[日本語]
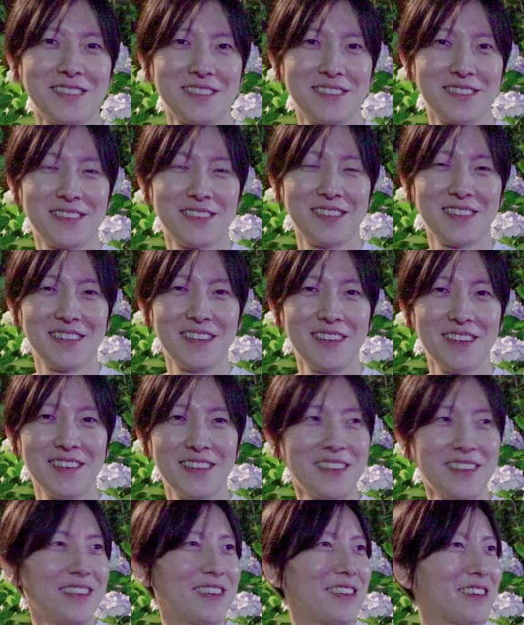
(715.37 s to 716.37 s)
お疲れ様
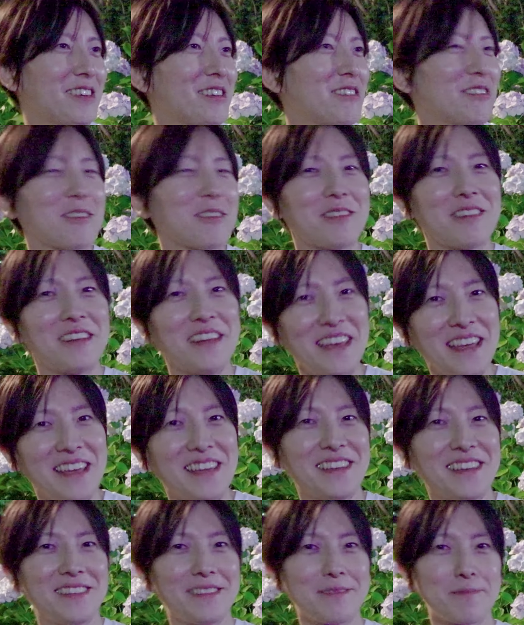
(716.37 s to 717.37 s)
です。綺麗だったね。
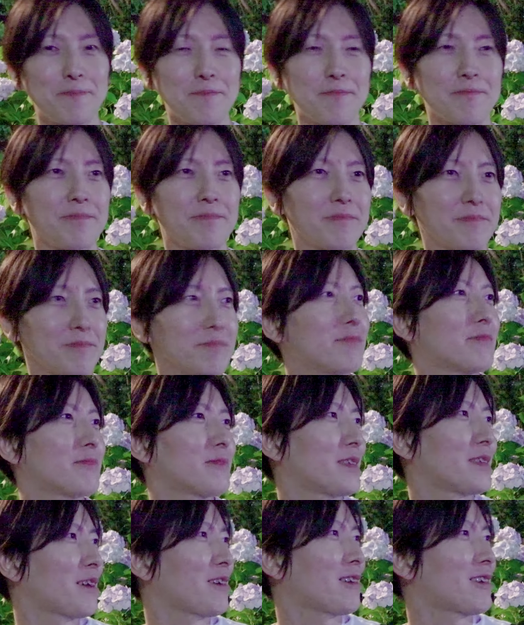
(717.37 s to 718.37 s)
すごい綺麗だった、うん、
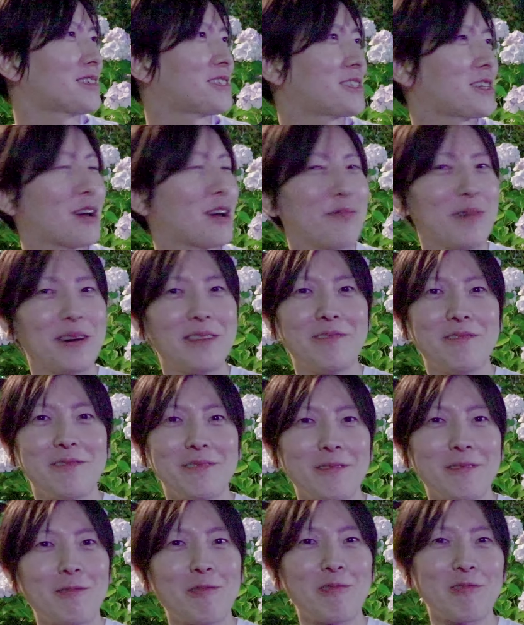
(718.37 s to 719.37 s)
なんか近場
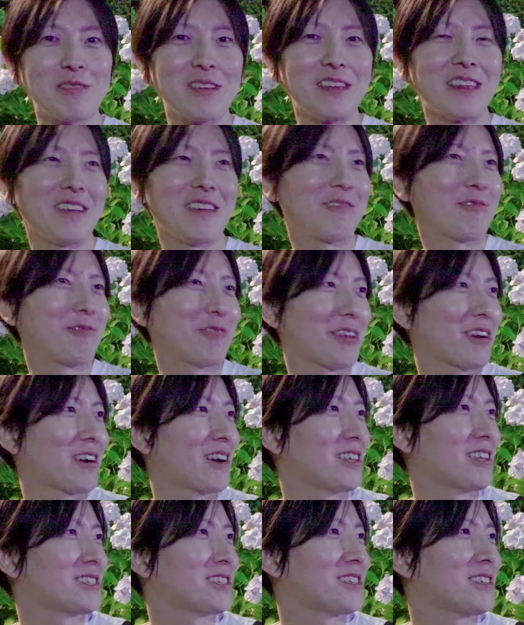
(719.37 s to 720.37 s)
のところでね、こんな
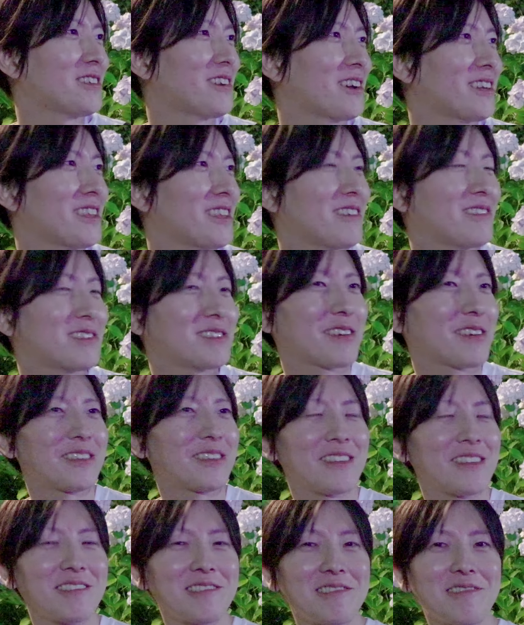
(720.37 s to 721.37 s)
感じにライティング
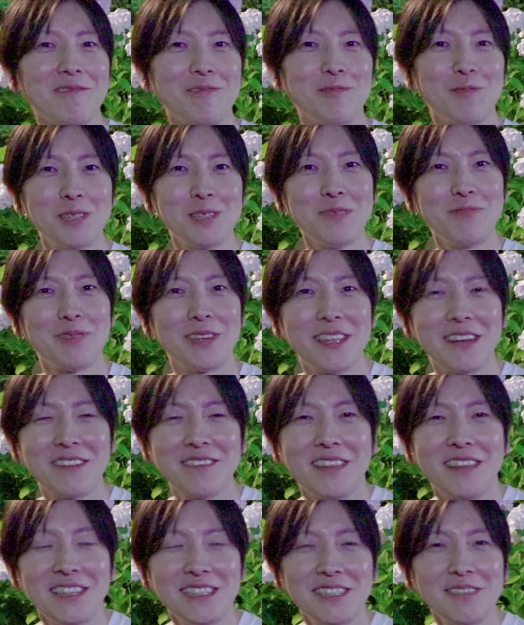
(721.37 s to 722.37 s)
てるとどうしても来た
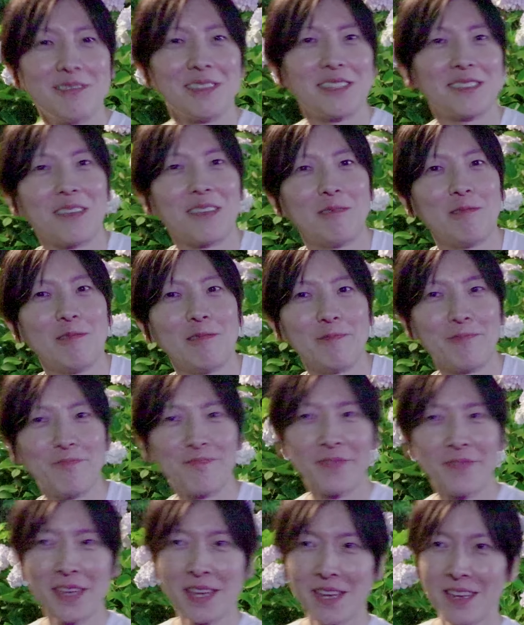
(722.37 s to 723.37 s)
くなっちゃうんですけど、
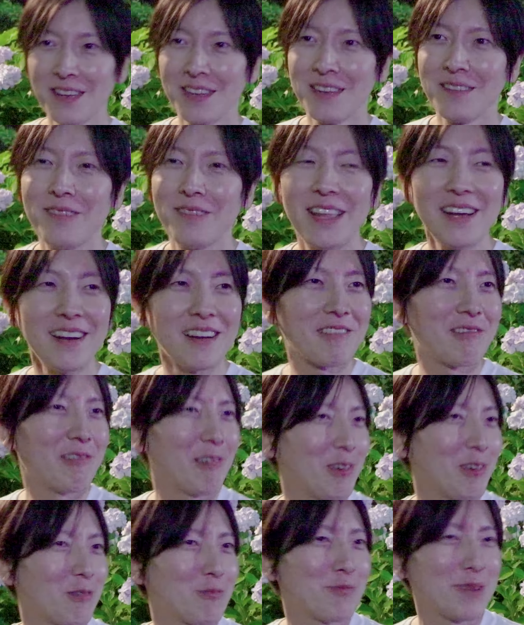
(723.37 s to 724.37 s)
なんか
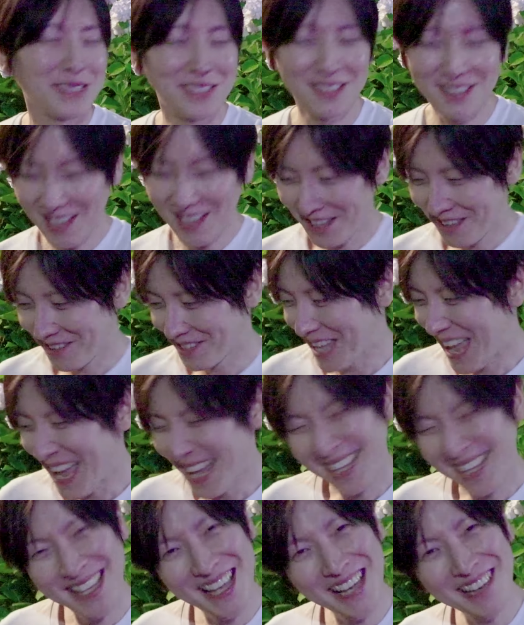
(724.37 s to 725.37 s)
こういうお祭りだと
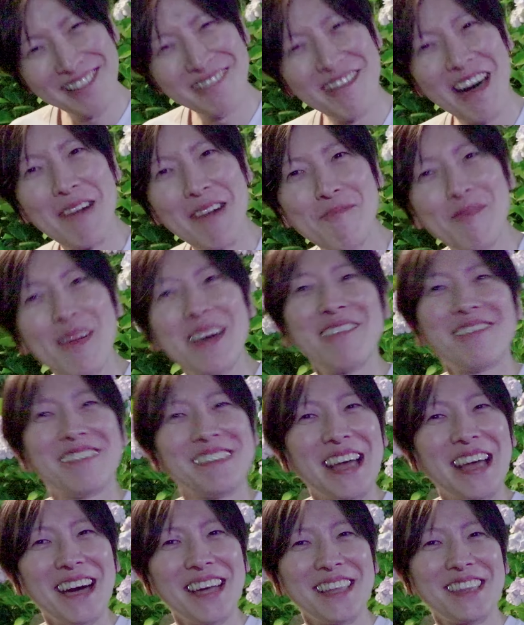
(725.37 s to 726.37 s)
三脚はあんま良
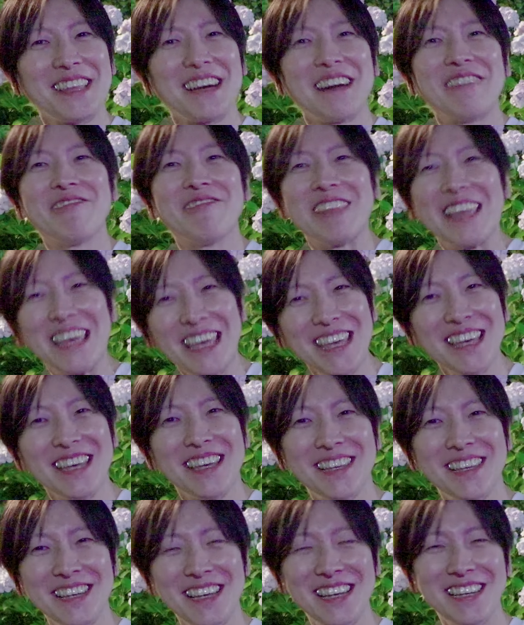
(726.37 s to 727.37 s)
くなかったかもね
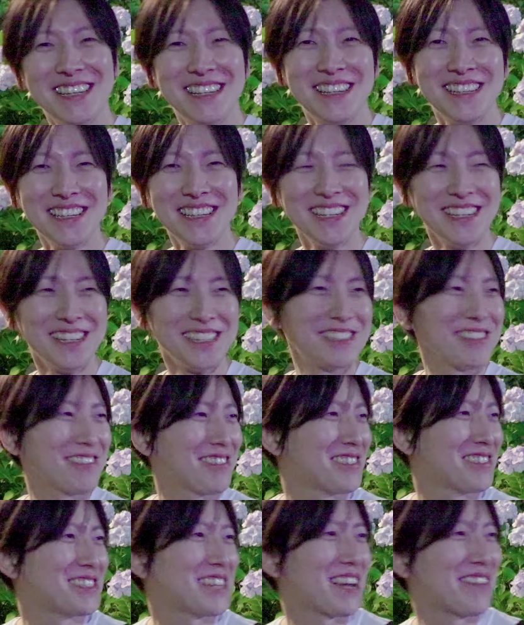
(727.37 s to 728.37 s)

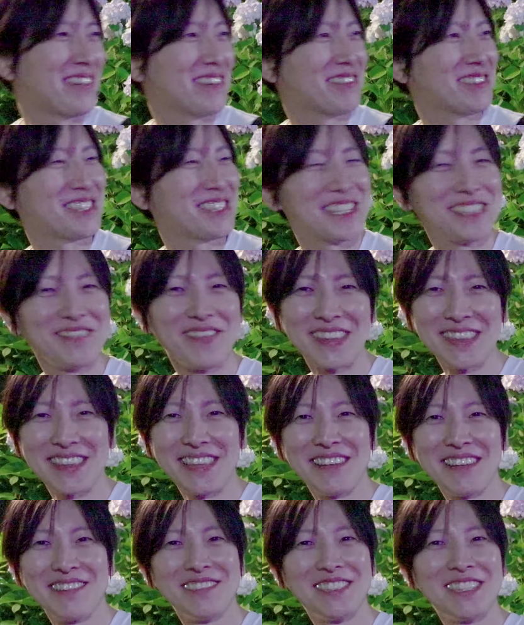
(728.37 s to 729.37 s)
ちょっと邪魔をしてしまっ
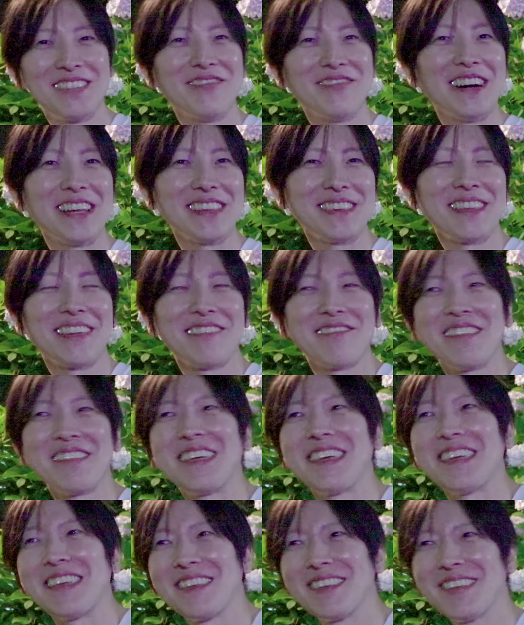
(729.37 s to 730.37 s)
た節もあったの
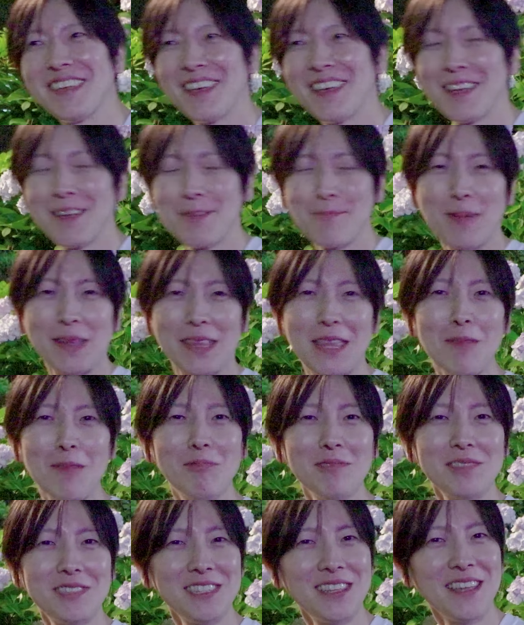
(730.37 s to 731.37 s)
で、まあ、手
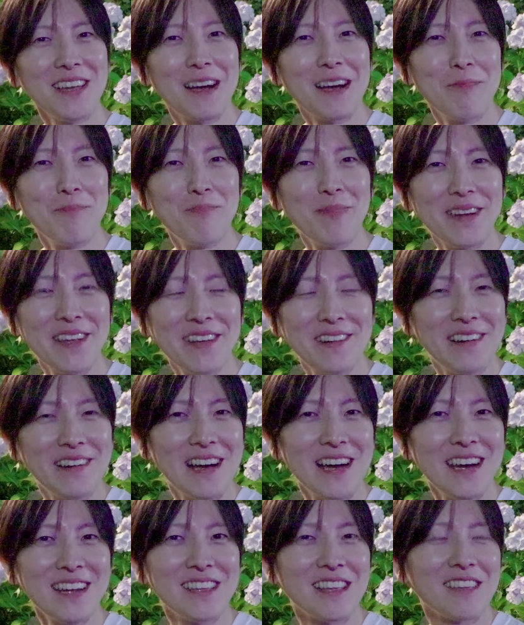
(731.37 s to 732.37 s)
持ちで頑張れる
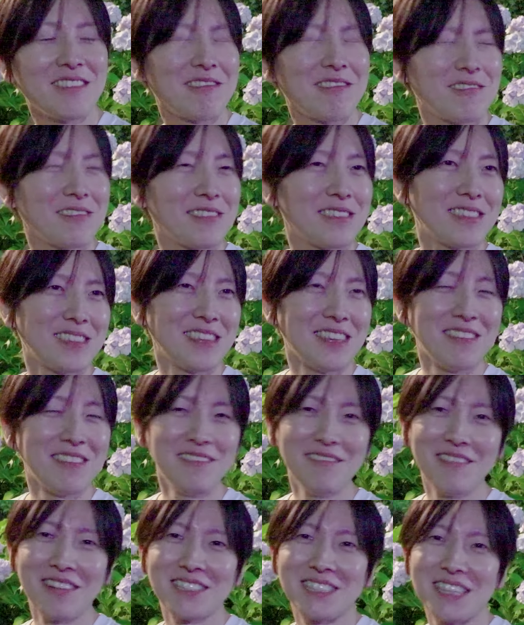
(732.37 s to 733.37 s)
範囲で撮るってい
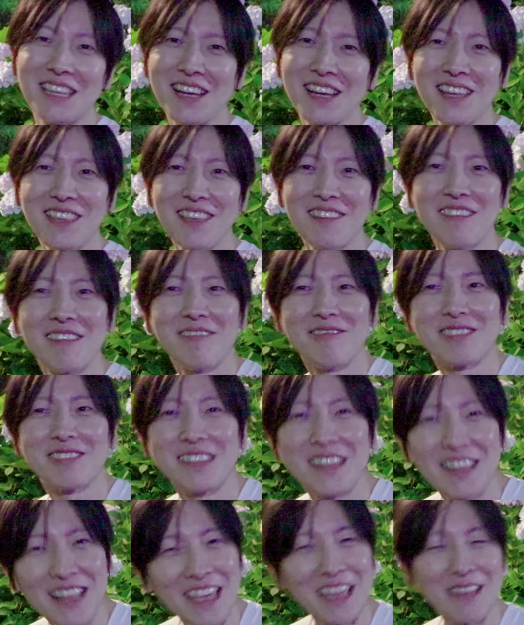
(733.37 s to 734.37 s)
うのが正解なのかも
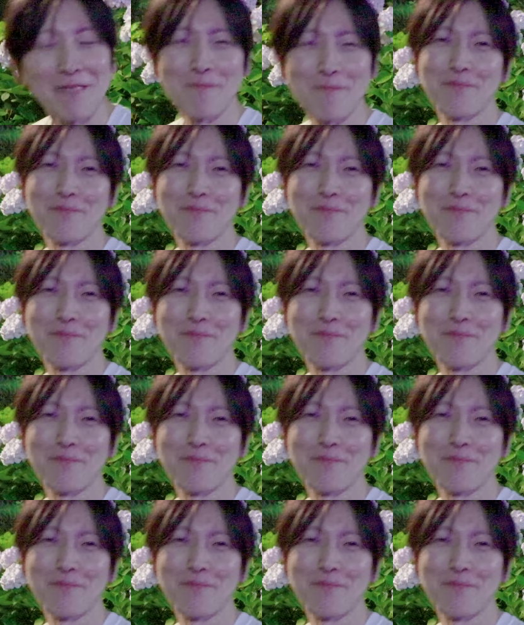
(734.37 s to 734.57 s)
しれない。